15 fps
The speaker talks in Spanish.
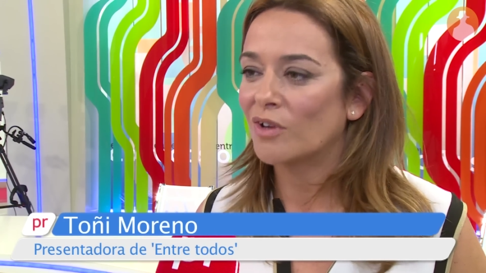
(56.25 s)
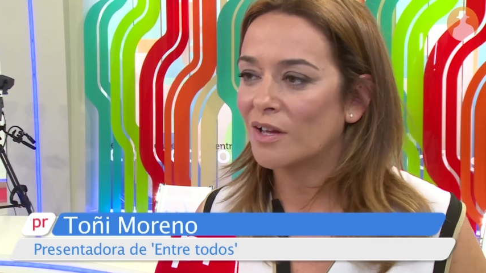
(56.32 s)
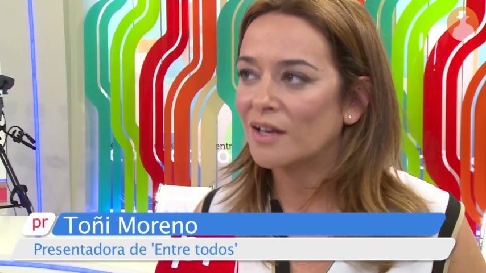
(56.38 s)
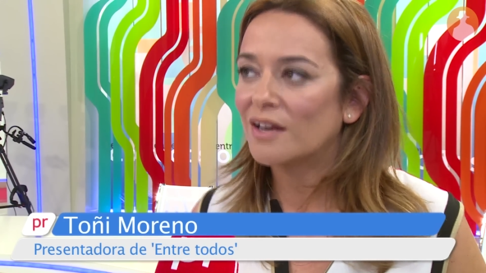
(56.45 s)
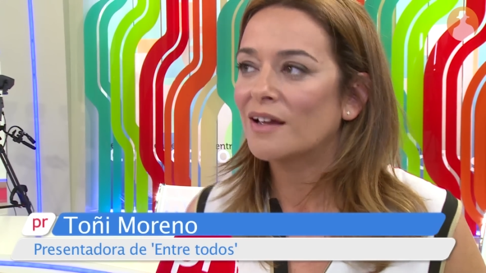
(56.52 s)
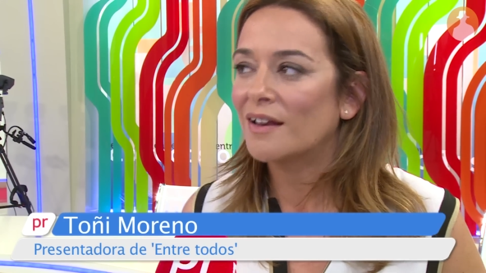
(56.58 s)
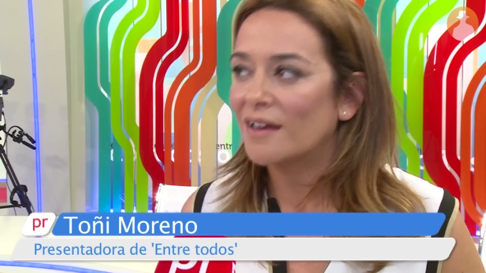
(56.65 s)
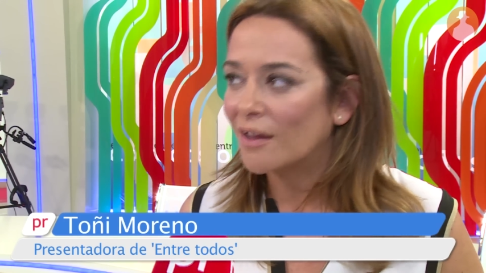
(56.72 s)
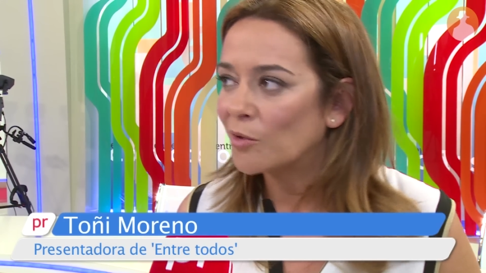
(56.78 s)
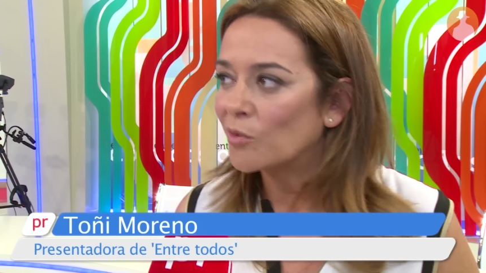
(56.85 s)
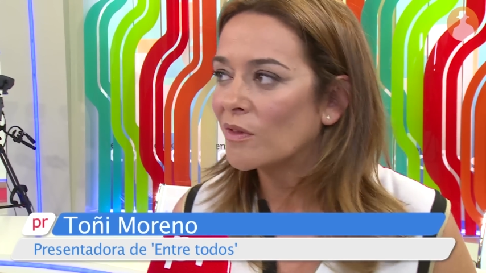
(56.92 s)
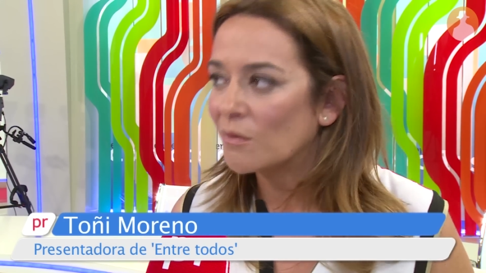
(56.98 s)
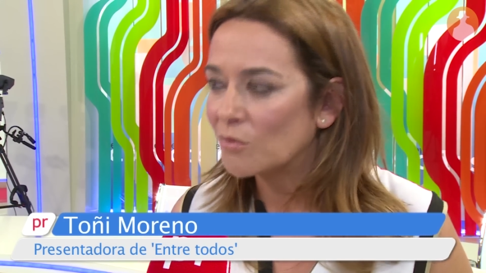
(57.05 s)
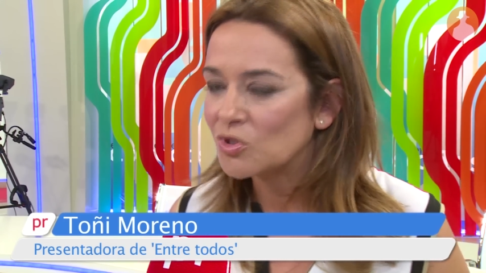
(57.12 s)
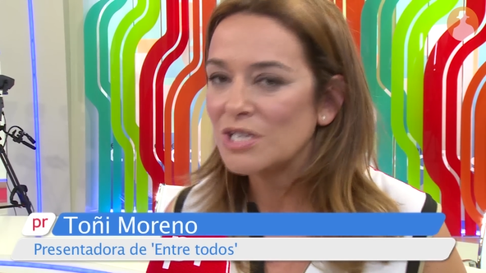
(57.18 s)
que quiere que le
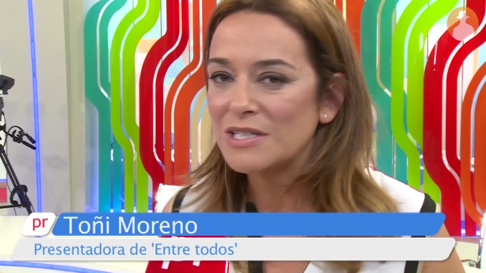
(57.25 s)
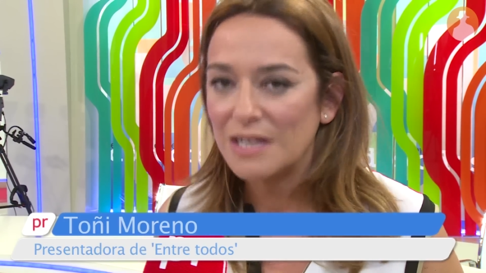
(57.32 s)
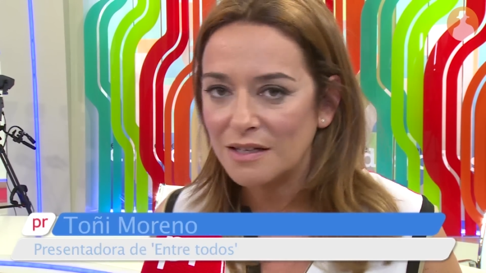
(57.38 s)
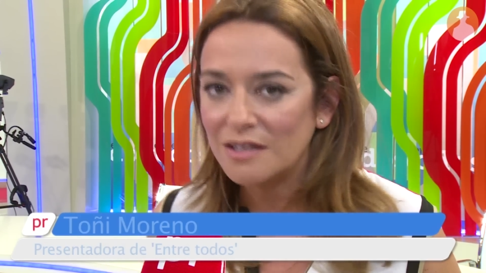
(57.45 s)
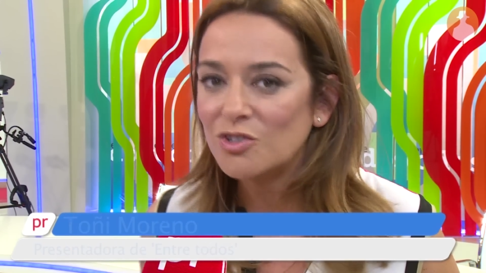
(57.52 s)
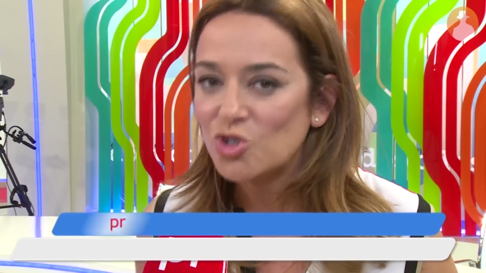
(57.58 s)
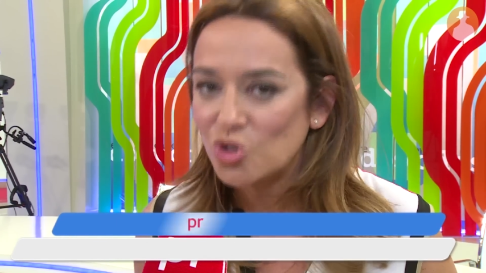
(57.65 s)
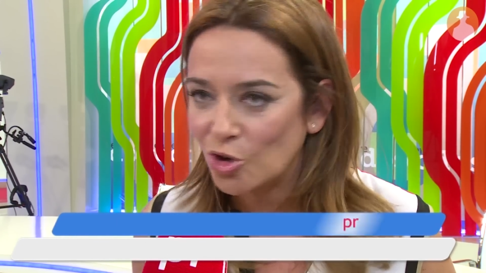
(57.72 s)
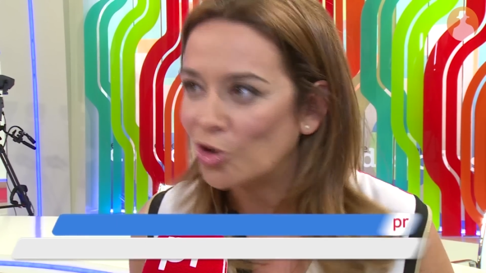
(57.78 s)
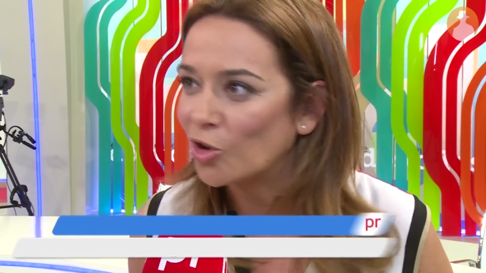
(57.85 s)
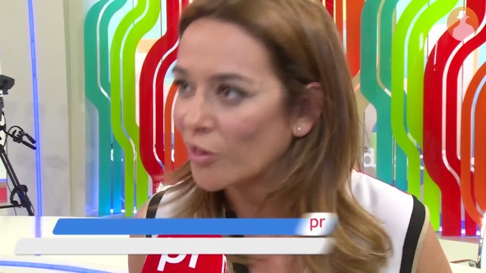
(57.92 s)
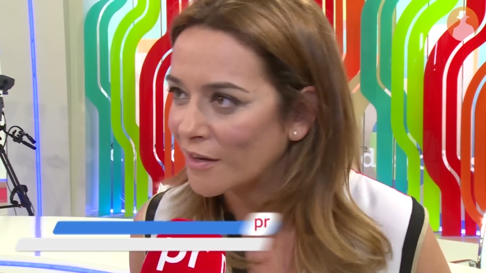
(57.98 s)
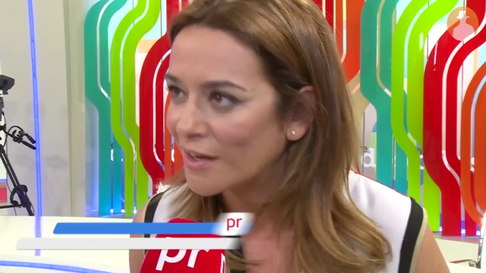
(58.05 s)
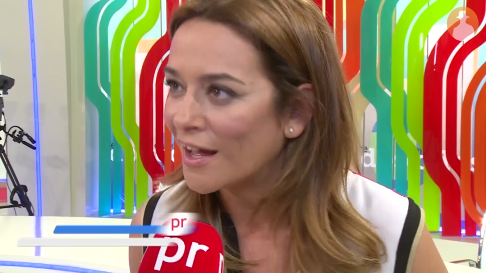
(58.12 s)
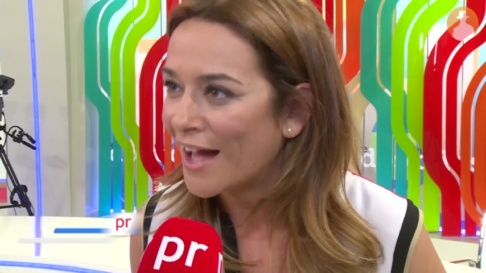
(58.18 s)
ayudemos a salir
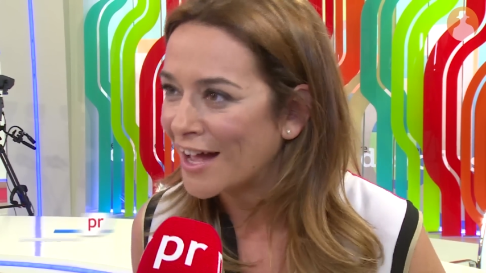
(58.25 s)
solos,